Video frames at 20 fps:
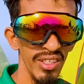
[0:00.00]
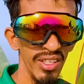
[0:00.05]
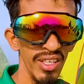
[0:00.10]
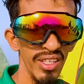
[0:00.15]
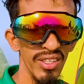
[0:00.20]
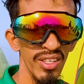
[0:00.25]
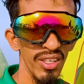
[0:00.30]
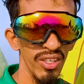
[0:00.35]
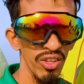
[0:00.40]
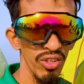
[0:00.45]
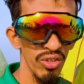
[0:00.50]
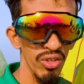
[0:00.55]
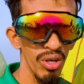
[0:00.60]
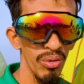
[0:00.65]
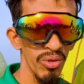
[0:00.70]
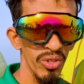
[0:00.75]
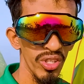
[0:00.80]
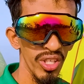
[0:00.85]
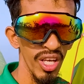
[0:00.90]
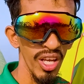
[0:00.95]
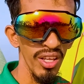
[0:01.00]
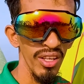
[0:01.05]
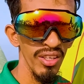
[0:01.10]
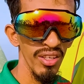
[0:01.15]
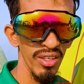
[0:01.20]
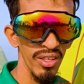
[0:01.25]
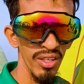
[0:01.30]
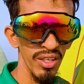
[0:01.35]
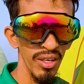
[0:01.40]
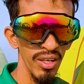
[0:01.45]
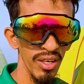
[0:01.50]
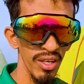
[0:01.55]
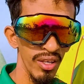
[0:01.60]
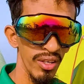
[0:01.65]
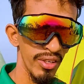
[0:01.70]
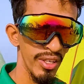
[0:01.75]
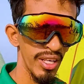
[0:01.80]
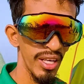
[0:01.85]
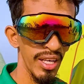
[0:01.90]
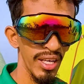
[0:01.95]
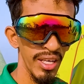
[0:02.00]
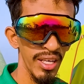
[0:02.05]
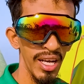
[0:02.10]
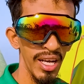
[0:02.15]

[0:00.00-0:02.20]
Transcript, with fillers: ঠিক আছে কিন্তু সমস্যা নেই এটা